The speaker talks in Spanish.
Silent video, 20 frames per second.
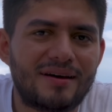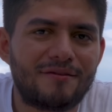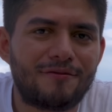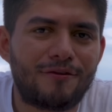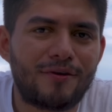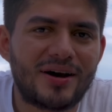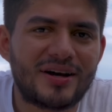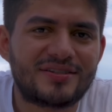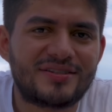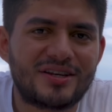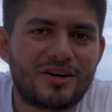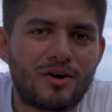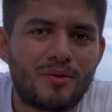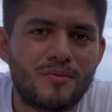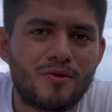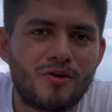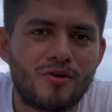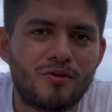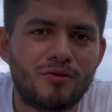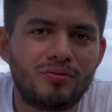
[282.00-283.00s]
fue así
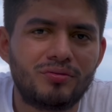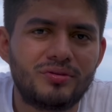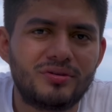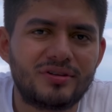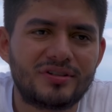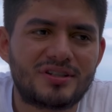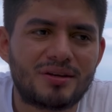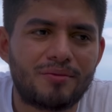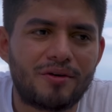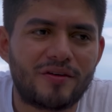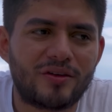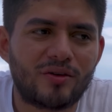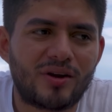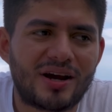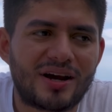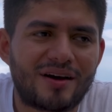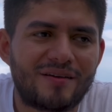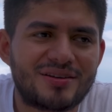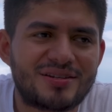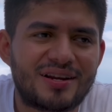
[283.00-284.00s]
como se me vino a
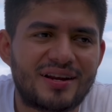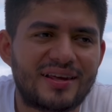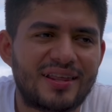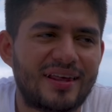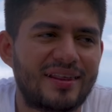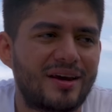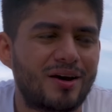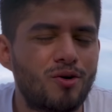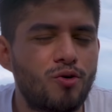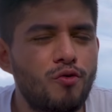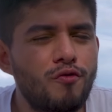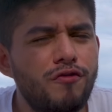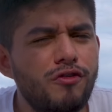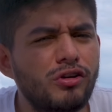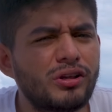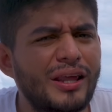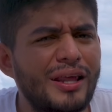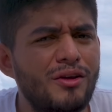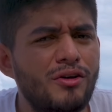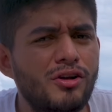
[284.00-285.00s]
la cabeza la idea. Dije, un
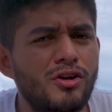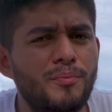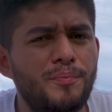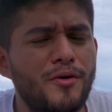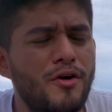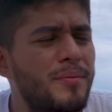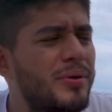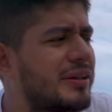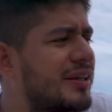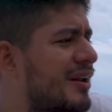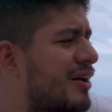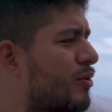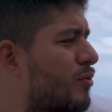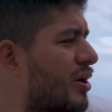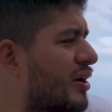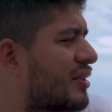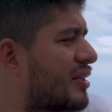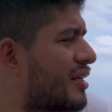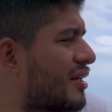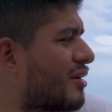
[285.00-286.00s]
flotador lo puedo meter en
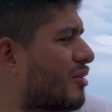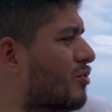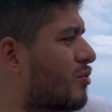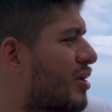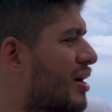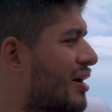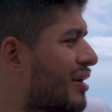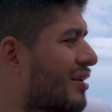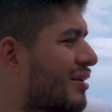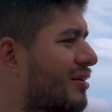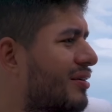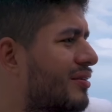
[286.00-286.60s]
cualquier lugar,